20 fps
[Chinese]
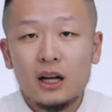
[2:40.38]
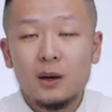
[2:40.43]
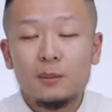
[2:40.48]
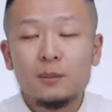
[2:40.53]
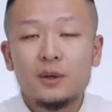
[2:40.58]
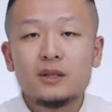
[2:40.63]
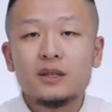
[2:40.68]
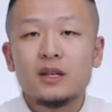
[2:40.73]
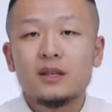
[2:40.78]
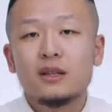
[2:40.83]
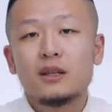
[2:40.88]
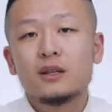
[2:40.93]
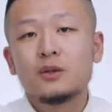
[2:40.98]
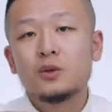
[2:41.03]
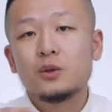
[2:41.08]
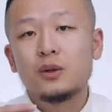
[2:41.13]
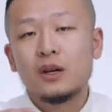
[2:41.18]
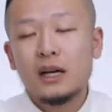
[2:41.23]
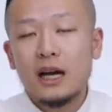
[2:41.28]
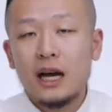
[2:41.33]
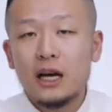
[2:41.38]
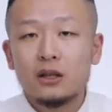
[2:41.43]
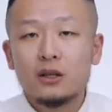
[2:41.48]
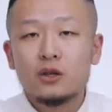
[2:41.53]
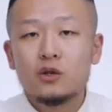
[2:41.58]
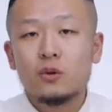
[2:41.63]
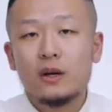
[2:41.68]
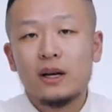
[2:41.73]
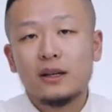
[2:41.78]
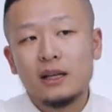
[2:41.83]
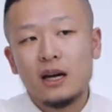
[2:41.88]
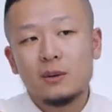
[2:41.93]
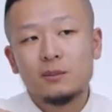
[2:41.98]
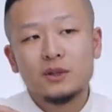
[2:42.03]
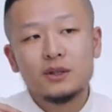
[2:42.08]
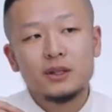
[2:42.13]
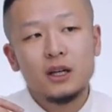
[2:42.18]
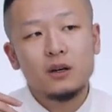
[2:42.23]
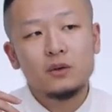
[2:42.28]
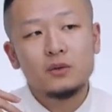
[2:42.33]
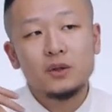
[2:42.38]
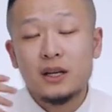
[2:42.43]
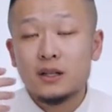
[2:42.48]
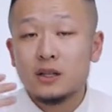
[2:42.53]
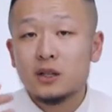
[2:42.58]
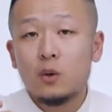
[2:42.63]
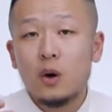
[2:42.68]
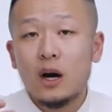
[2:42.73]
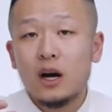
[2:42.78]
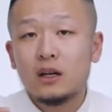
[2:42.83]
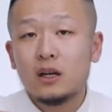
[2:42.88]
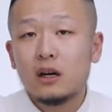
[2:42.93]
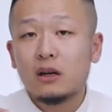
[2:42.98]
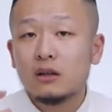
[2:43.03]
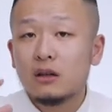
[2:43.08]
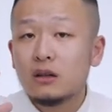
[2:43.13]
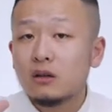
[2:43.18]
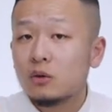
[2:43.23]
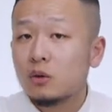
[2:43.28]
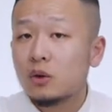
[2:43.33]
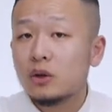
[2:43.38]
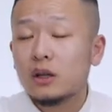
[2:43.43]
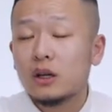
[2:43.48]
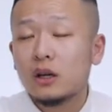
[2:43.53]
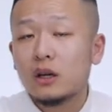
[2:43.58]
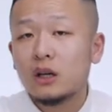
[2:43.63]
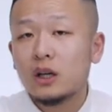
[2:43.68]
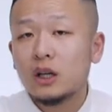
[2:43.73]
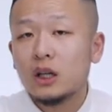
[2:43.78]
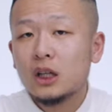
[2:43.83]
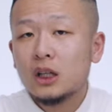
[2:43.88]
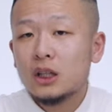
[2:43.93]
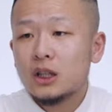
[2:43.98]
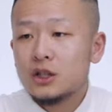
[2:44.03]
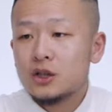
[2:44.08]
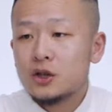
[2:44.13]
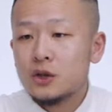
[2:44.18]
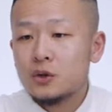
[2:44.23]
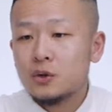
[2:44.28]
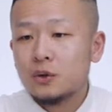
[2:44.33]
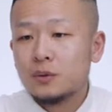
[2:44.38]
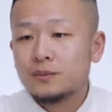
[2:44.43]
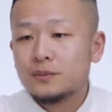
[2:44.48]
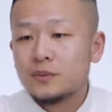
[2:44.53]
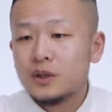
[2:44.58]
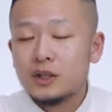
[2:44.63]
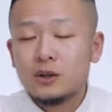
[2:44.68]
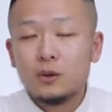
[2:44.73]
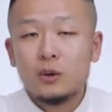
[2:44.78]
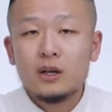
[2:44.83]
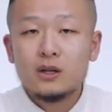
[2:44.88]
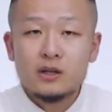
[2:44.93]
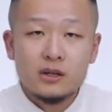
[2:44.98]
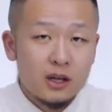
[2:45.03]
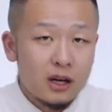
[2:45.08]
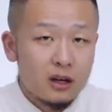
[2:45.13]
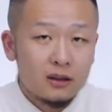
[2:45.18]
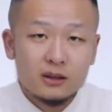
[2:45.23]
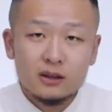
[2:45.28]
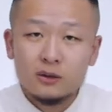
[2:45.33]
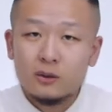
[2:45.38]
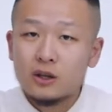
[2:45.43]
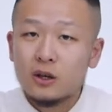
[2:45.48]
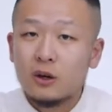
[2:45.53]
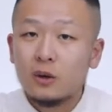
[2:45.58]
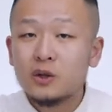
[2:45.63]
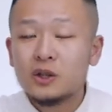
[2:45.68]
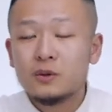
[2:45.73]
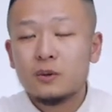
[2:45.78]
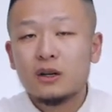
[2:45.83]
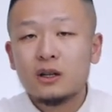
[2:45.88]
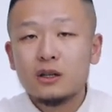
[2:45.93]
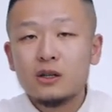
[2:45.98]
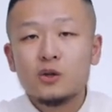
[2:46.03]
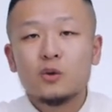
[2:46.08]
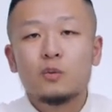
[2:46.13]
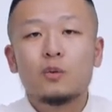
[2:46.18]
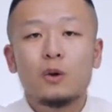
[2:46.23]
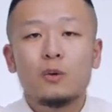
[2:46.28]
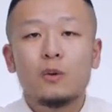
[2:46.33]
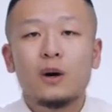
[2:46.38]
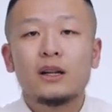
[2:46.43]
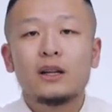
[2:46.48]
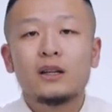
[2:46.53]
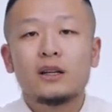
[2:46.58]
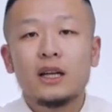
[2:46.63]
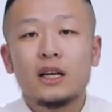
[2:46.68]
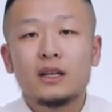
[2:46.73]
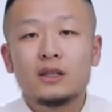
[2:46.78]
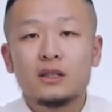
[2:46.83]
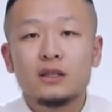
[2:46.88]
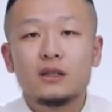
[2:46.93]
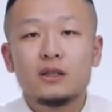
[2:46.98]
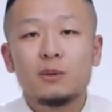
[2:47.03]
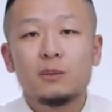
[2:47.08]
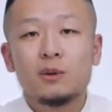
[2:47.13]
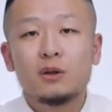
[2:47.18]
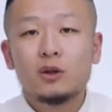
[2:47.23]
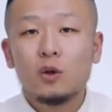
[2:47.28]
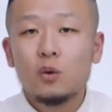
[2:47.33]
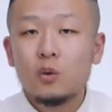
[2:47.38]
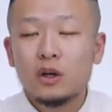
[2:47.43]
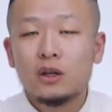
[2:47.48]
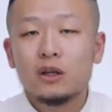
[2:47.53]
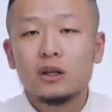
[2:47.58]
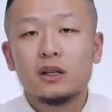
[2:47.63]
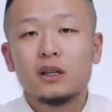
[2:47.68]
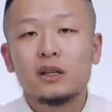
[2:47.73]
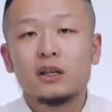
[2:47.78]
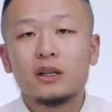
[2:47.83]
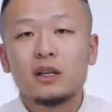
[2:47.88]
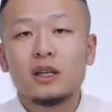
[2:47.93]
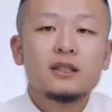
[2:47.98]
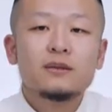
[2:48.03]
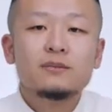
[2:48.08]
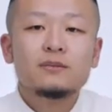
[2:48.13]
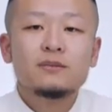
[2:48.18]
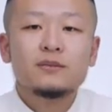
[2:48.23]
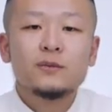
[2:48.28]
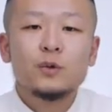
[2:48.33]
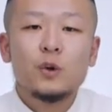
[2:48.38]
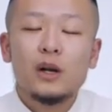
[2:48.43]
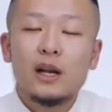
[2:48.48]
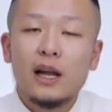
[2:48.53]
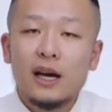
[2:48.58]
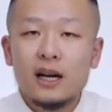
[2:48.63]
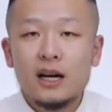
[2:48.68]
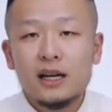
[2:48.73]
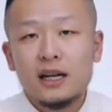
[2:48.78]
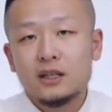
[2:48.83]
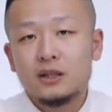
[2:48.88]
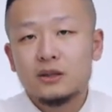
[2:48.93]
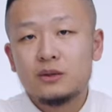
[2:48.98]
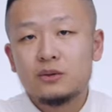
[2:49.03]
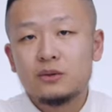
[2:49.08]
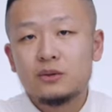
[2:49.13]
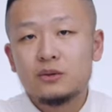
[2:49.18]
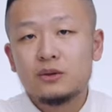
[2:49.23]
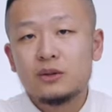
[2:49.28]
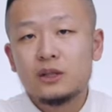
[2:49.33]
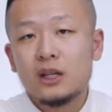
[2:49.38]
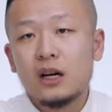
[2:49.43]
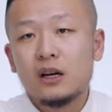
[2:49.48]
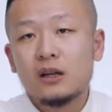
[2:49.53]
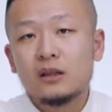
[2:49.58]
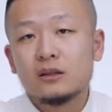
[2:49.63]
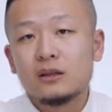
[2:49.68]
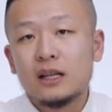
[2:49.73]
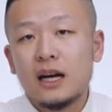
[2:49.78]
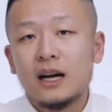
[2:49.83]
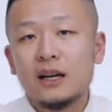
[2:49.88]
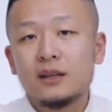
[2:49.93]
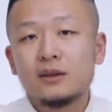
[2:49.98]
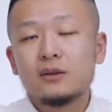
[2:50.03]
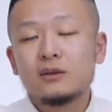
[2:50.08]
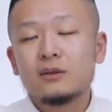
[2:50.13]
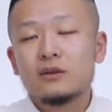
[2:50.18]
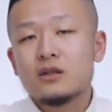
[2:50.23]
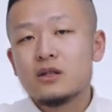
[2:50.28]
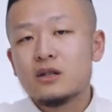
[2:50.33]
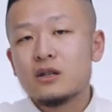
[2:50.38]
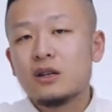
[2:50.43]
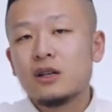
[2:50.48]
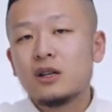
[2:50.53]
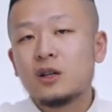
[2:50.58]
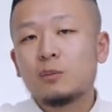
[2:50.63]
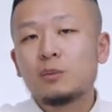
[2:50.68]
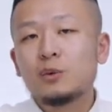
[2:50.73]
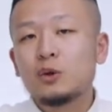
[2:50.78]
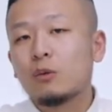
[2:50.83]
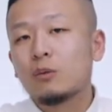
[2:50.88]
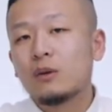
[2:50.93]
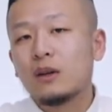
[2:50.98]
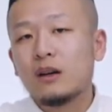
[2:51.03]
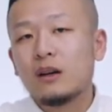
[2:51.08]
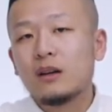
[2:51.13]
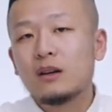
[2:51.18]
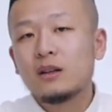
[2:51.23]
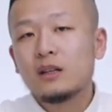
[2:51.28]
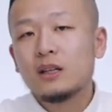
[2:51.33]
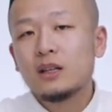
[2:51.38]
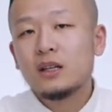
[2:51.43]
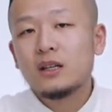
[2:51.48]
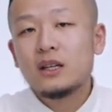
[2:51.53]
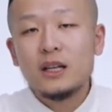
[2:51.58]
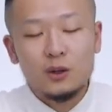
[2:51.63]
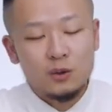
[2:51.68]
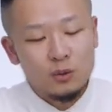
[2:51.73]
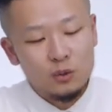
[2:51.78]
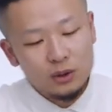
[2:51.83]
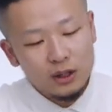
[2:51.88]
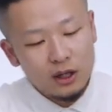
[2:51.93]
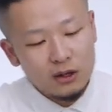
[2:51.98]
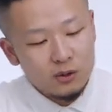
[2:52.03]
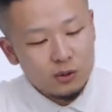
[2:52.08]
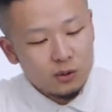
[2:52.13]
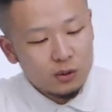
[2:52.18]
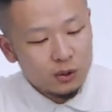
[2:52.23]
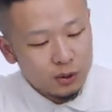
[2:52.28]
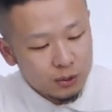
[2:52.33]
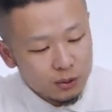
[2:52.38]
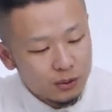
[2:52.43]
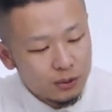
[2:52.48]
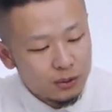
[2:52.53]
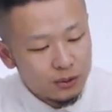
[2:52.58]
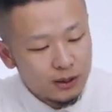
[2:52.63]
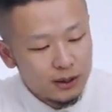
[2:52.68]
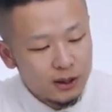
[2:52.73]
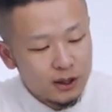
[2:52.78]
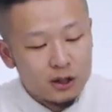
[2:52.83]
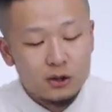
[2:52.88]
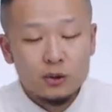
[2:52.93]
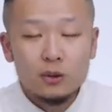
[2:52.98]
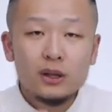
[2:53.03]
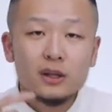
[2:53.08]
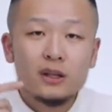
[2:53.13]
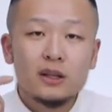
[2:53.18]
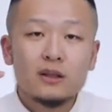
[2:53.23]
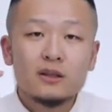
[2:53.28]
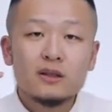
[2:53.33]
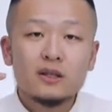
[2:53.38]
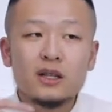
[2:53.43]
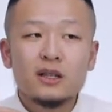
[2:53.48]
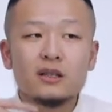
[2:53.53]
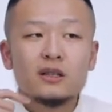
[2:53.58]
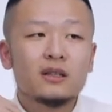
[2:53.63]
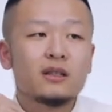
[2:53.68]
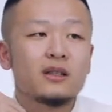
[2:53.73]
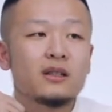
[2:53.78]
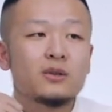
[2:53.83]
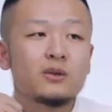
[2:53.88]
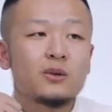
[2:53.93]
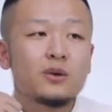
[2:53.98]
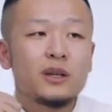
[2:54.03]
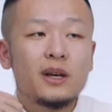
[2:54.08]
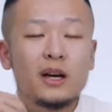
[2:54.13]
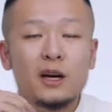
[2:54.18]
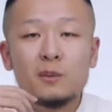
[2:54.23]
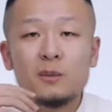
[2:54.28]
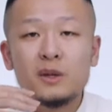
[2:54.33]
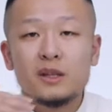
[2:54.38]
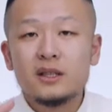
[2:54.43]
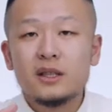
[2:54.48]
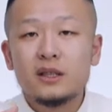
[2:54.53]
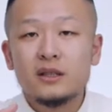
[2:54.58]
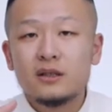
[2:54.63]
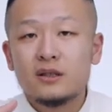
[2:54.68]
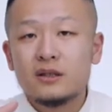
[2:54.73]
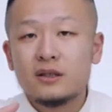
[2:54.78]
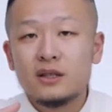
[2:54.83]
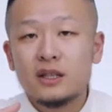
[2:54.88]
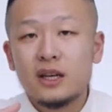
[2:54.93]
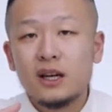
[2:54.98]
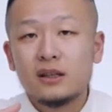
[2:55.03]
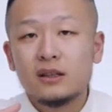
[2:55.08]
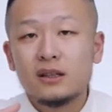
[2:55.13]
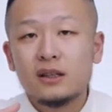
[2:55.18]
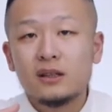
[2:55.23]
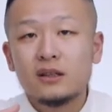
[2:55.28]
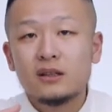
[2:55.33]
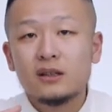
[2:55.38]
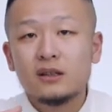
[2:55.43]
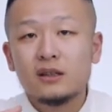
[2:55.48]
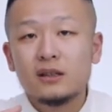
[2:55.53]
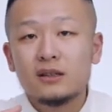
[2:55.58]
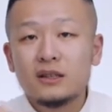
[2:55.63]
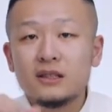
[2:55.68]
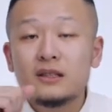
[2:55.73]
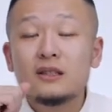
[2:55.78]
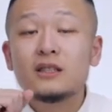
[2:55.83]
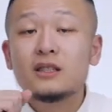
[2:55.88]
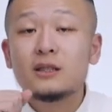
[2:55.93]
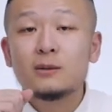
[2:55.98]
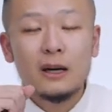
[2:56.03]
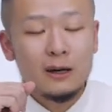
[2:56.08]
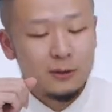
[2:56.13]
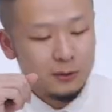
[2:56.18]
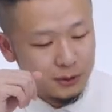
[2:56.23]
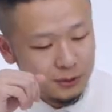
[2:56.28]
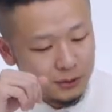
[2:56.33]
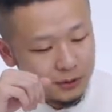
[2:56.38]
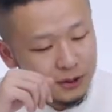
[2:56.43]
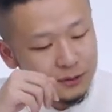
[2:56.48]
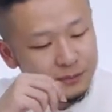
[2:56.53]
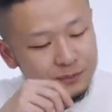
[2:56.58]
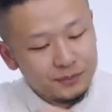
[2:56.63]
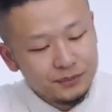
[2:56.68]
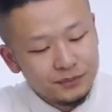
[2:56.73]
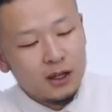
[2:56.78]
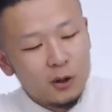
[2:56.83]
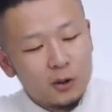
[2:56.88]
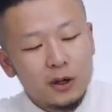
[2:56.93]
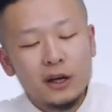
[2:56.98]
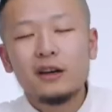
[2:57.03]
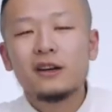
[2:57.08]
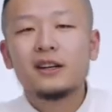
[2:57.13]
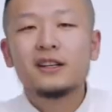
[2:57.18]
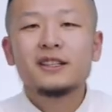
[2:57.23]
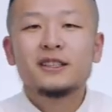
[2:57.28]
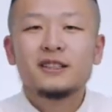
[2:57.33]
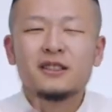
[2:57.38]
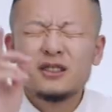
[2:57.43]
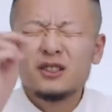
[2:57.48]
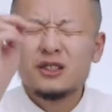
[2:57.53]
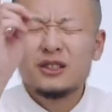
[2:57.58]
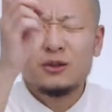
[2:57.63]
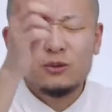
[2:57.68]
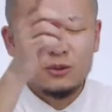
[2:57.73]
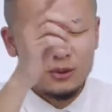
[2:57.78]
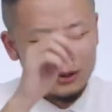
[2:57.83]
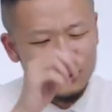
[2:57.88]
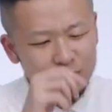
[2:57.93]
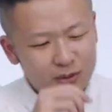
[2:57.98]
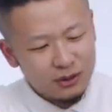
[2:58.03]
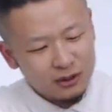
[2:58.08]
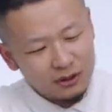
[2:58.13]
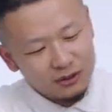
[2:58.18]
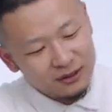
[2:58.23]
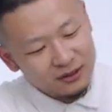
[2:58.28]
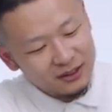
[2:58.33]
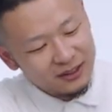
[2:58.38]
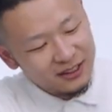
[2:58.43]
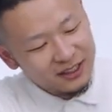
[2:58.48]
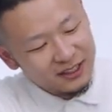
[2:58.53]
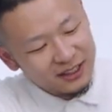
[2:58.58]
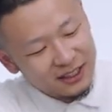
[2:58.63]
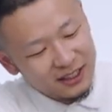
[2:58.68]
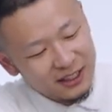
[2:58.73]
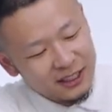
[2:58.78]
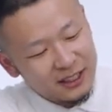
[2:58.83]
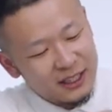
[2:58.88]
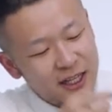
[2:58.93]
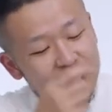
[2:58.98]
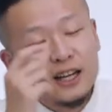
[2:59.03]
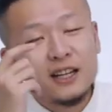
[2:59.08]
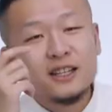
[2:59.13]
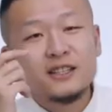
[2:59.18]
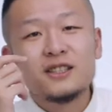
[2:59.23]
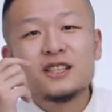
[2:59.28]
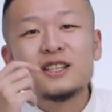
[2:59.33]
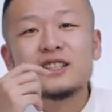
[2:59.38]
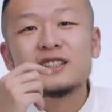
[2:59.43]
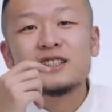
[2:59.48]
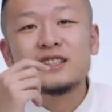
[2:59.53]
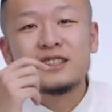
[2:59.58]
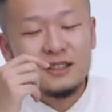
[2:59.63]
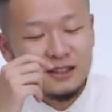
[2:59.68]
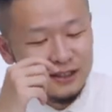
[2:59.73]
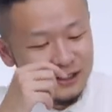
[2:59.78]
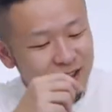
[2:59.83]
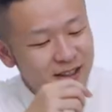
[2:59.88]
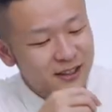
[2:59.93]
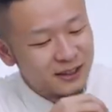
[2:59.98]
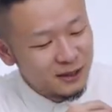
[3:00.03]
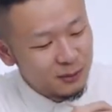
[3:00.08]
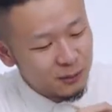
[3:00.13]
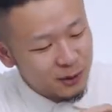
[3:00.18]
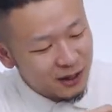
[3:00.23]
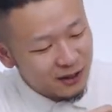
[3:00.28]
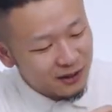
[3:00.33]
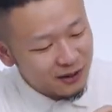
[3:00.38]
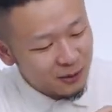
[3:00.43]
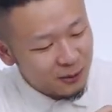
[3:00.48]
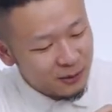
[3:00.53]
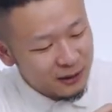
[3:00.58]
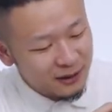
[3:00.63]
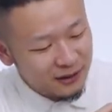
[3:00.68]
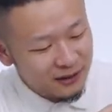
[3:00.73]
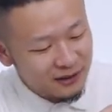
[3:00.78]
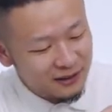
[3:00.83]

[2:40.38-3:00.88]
很明显的就能看得出来，他们想要年轻化，让更多的这种喜欢时尚、喜欢潮流、喜欢各种文化的年轻人们都可以，嗯，对徕卡感兴趣，让它涉猎到不同的领域当中去。所以呢，这一次合作也很明显的是这样的一个契机吧，我觉得。OK，启动，启动看看这个机器怎么样，好吧？